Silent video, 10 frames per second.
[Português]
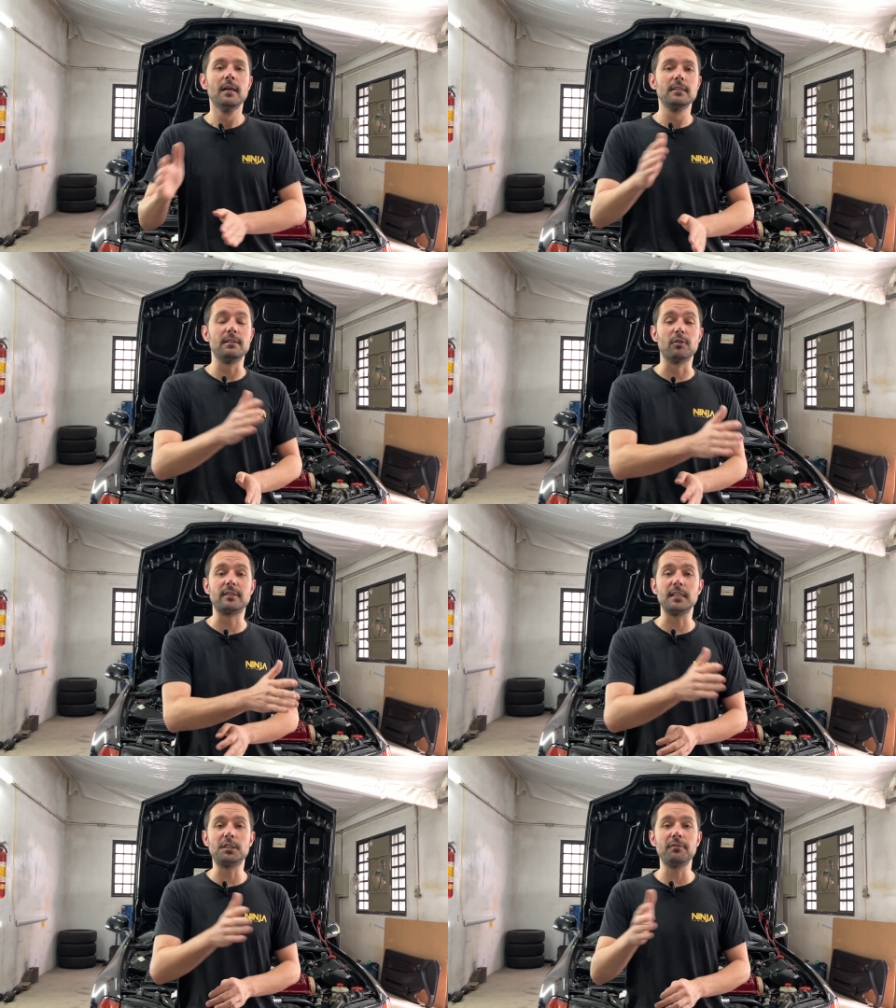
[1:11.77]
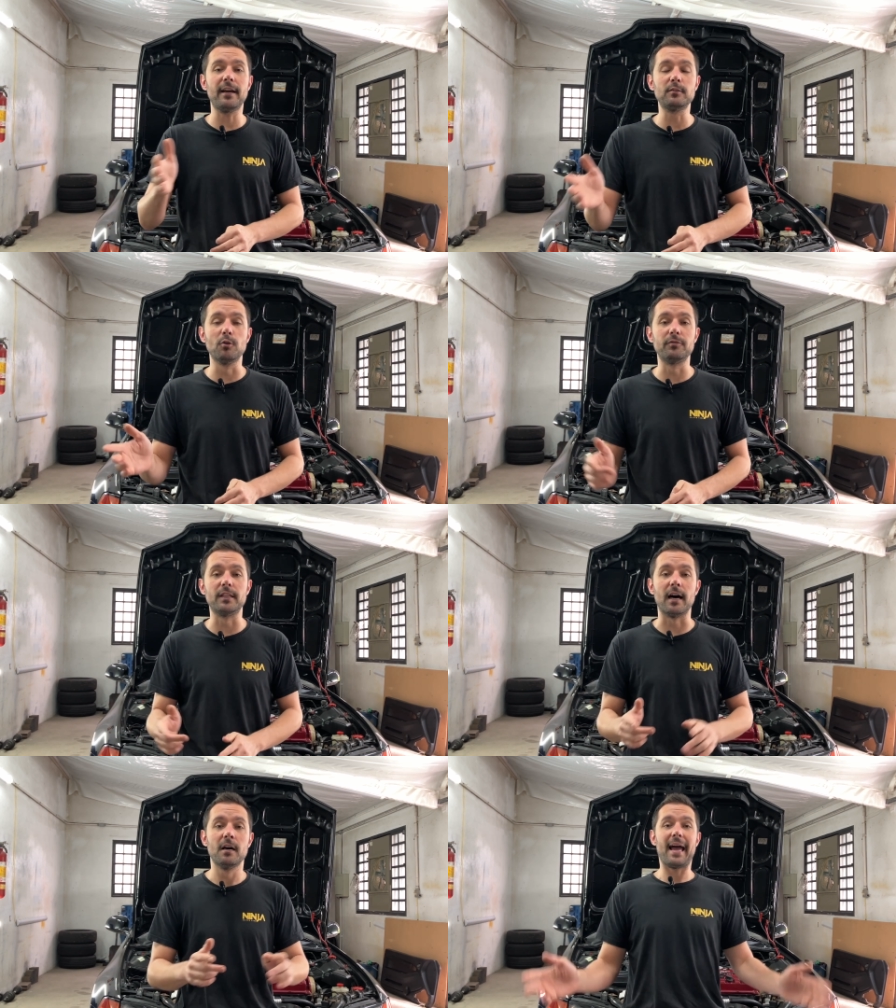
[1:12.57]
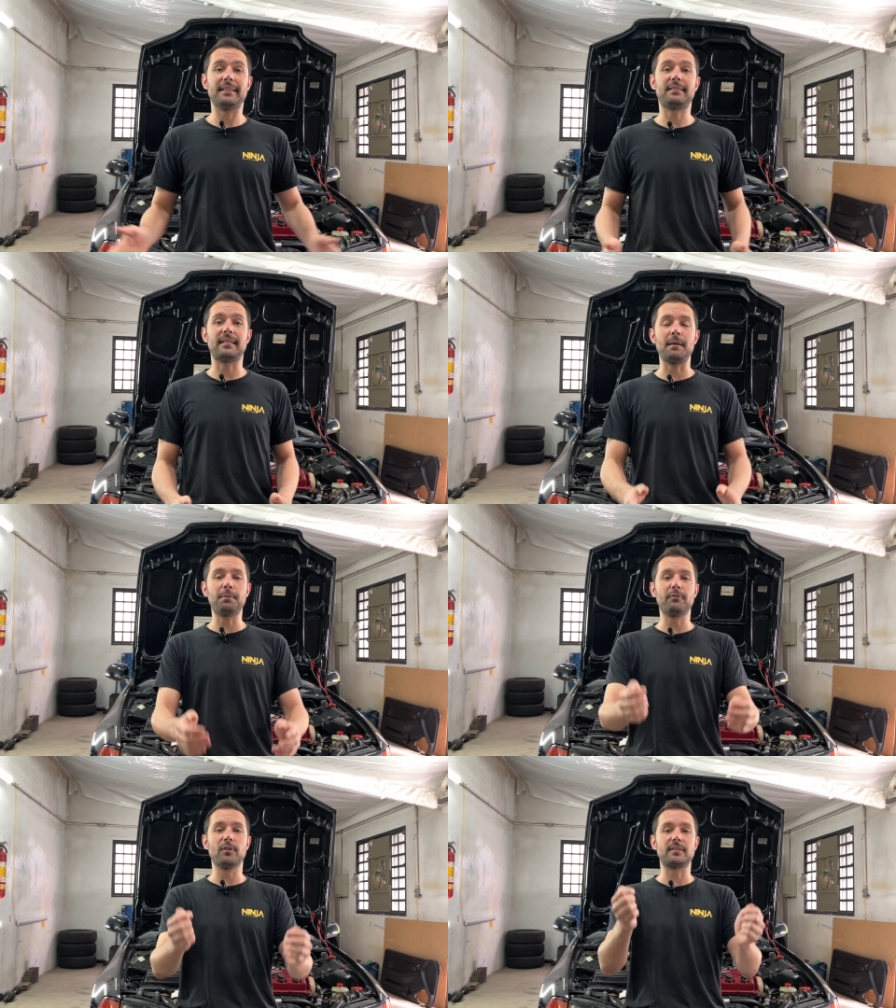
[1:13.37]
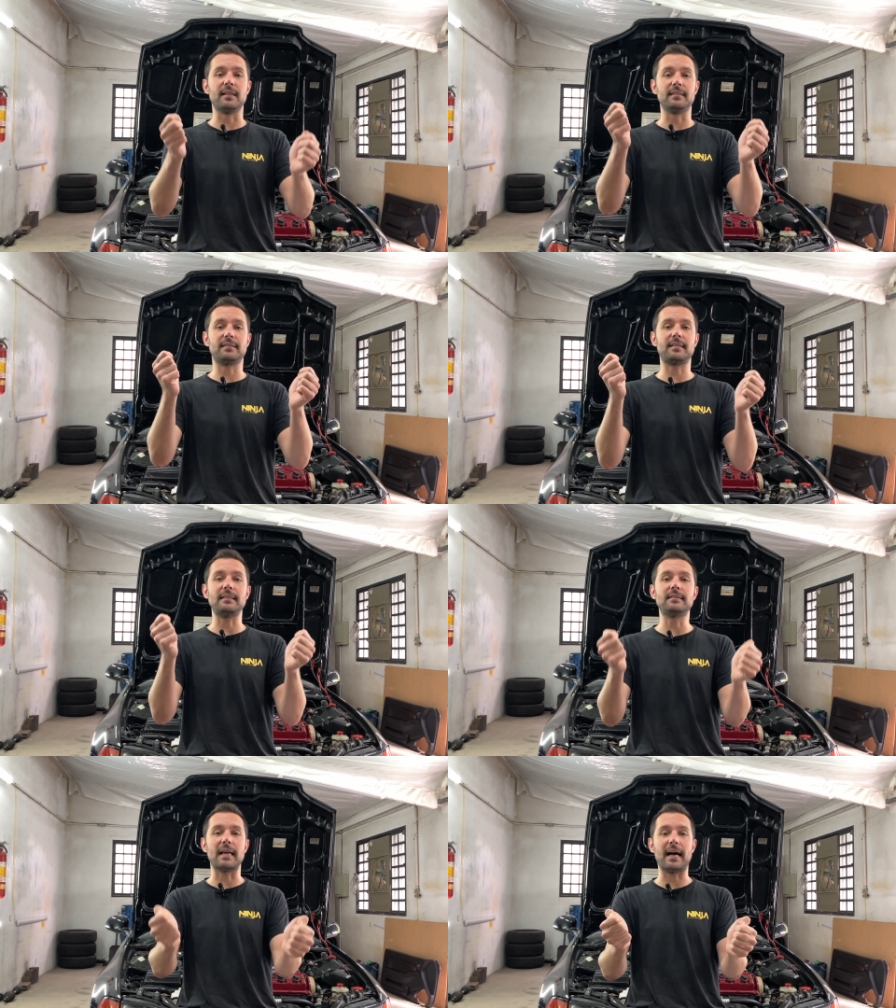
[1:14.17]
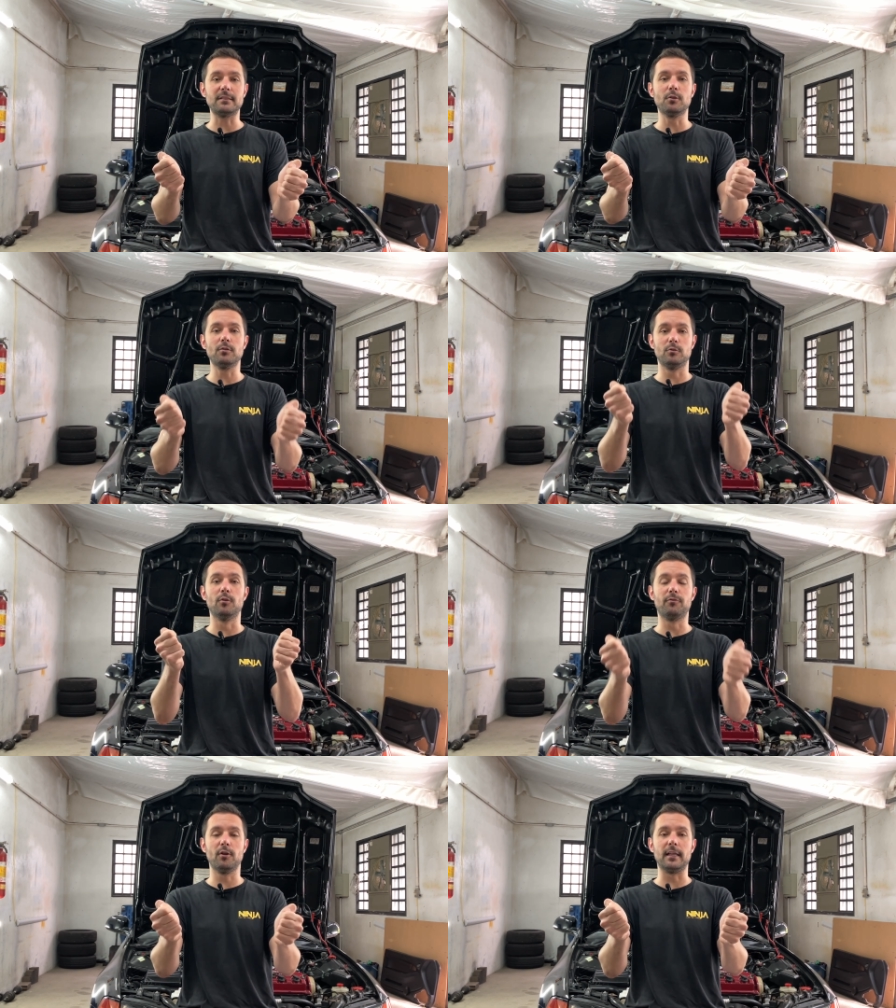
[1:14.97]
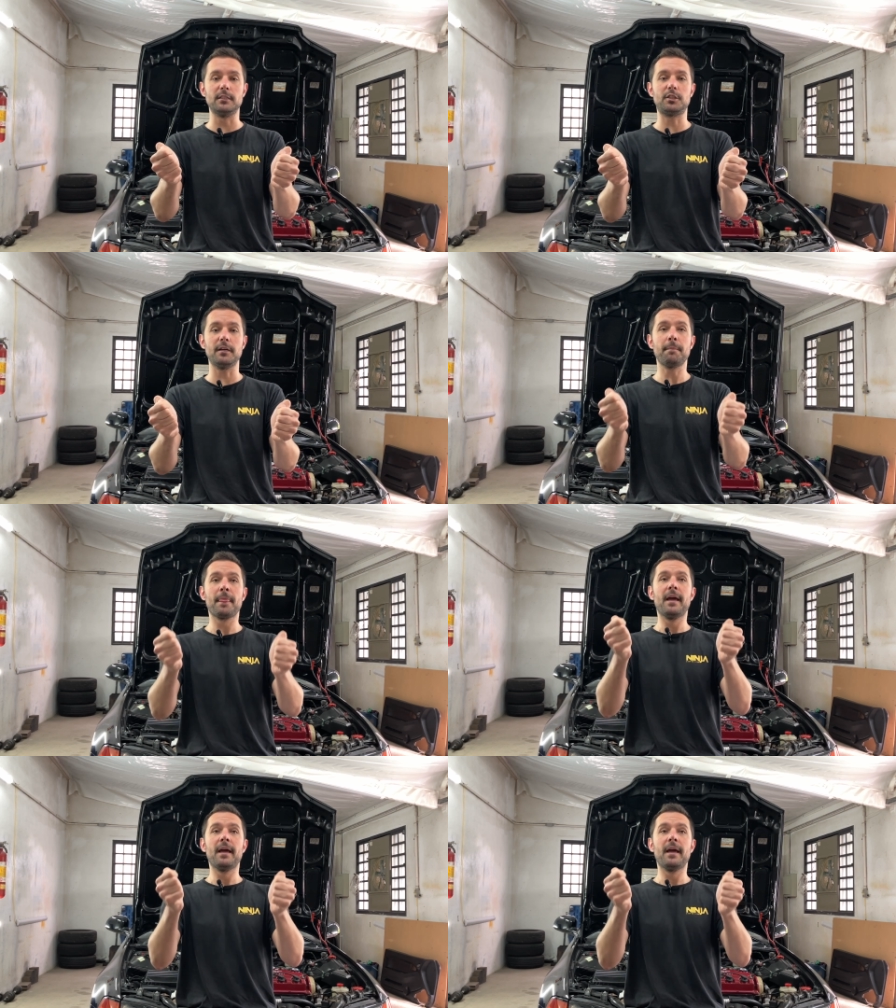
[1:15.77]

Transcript: Se você tiver dúvida, é sempre você sentado no volante